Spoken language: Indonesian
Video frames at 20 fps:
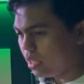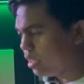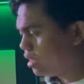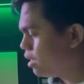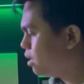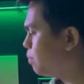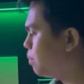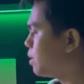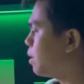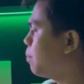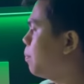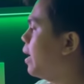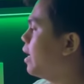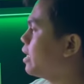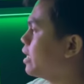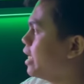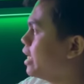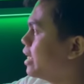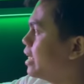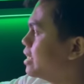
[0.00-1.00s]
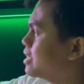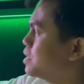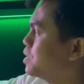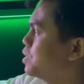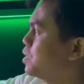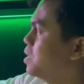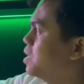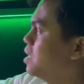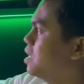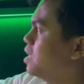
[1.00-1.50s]
ini lebih kepake, guys.
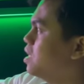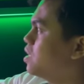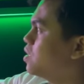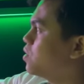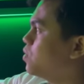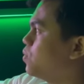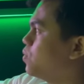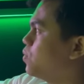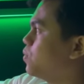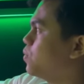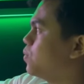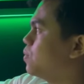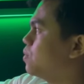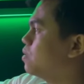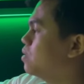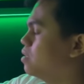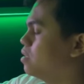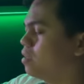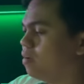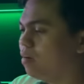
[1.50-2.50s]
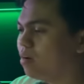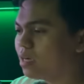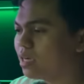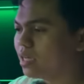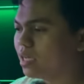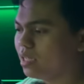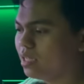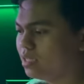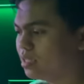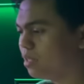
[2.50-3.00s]
Tuh.
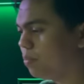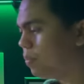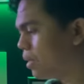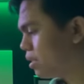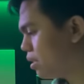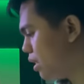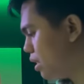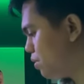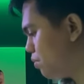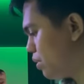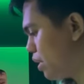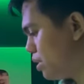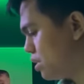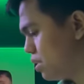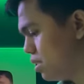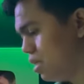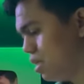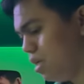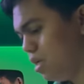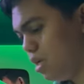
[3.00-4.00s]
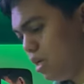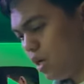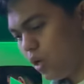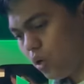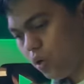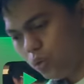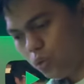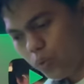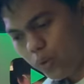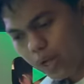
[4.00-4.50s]
Oke, seperti itu guys.
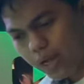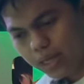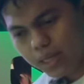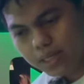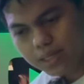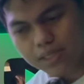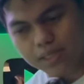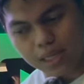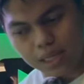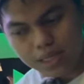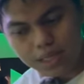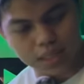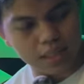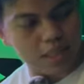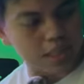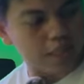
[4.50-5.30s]
Ruangan saya